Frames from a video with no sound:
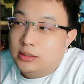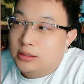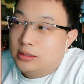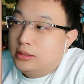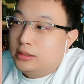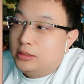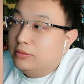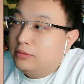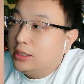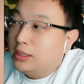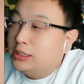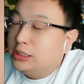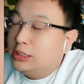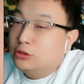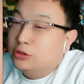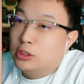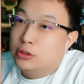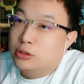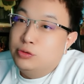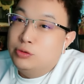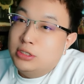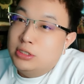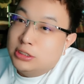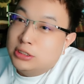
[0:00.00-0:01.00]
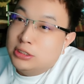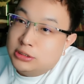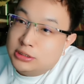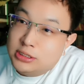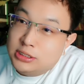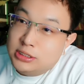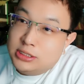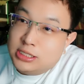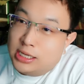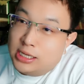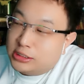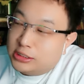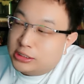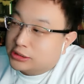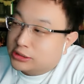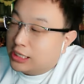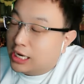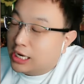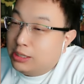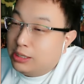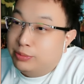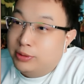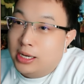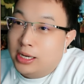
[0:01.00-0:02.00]
那你就等于一一年你啥也
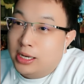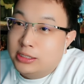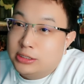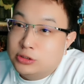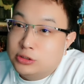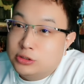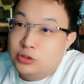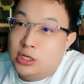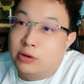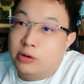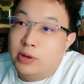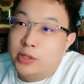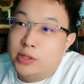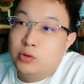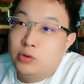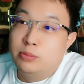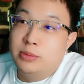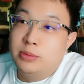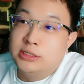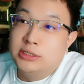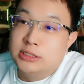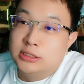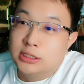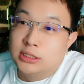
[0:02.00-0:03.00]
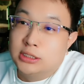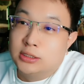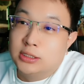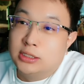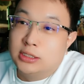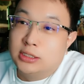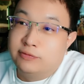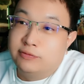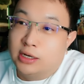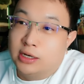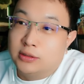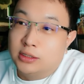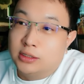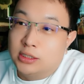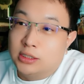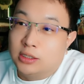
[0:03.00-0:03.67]
不干，你就两万多美金扔在那房子里头。